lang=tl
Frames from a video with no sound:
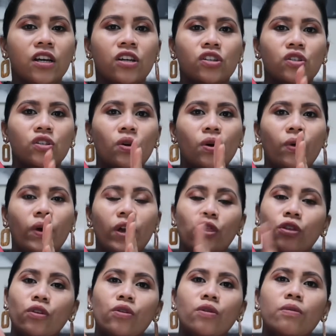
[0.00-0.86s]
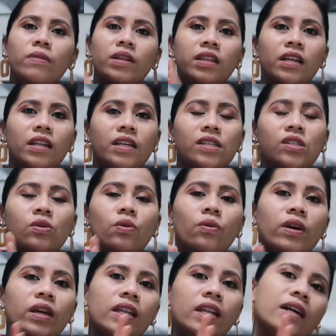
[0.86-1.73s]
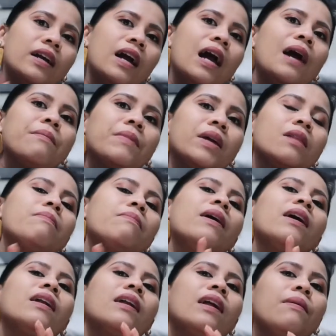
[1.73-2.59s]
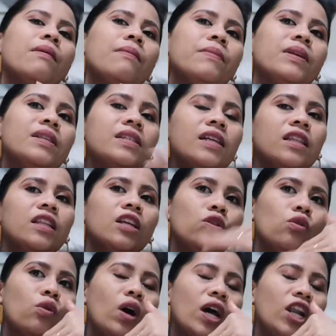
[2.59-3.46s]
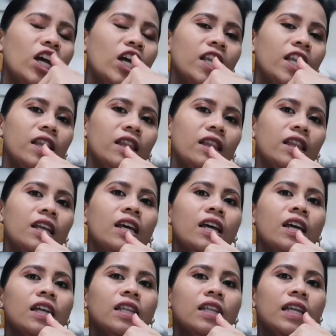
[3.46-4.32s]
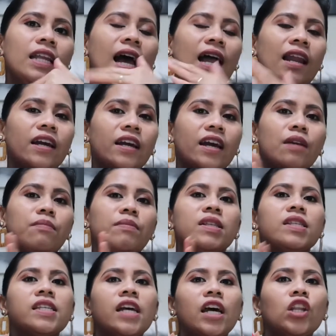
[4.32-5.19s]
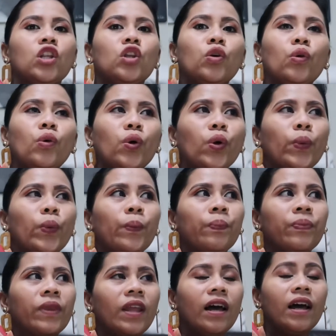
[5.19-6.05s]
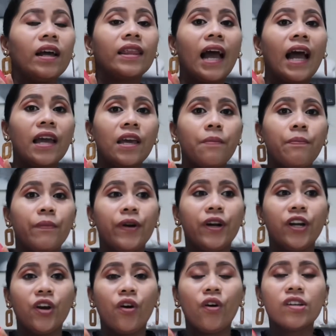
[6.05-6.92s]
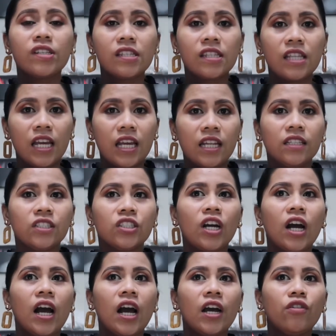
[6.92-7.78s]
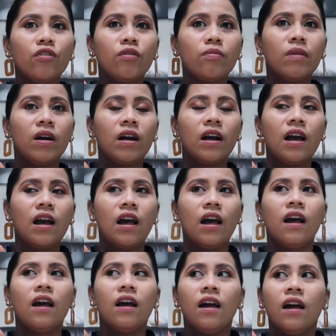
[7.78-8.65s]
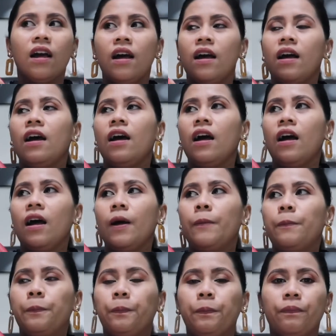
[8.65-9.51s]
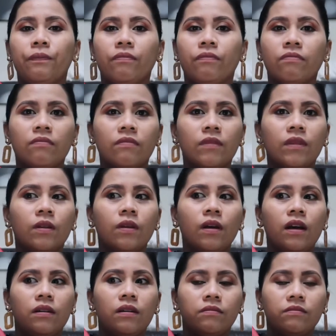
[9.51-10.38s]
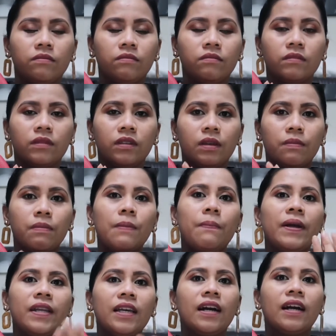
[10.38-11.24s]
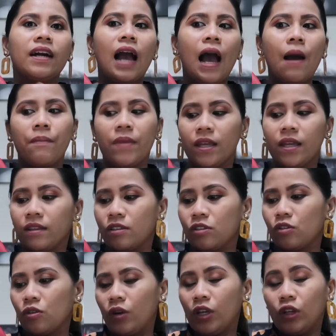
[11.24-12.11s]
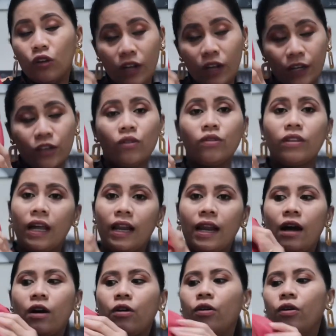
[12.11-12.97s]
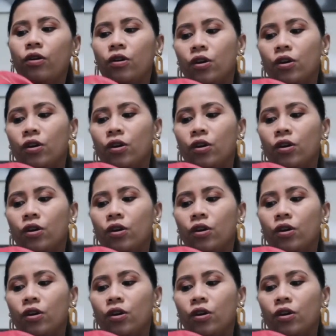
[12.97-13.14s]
So, ito yung madalas kong ginagamit para minsan dito ka na rin nilalagay minsan yung uh, diaper ni Austin, tsaka yung mga um, iba pa niyang gamit. So, ito lang yung dala ko.